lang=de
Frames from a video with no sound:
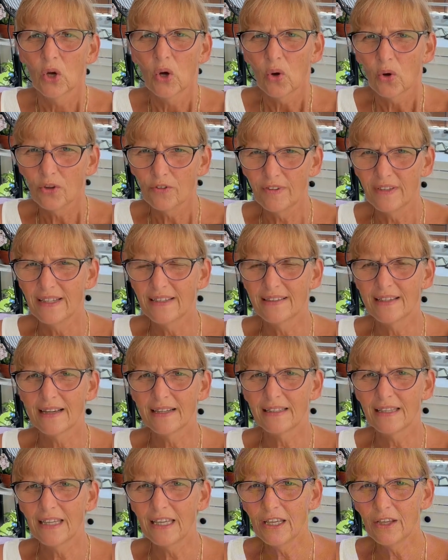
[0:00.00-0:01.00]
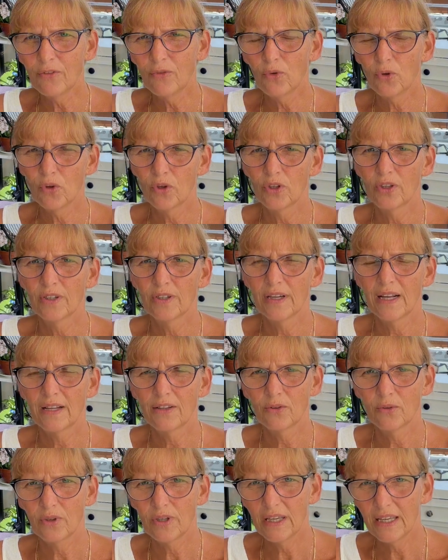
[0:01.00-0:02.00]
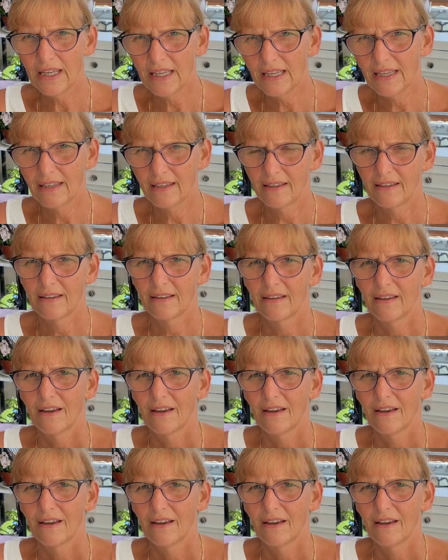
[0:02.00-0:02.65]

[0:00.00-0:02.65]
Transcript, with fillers: Und wie gesagt, ich würde, also ich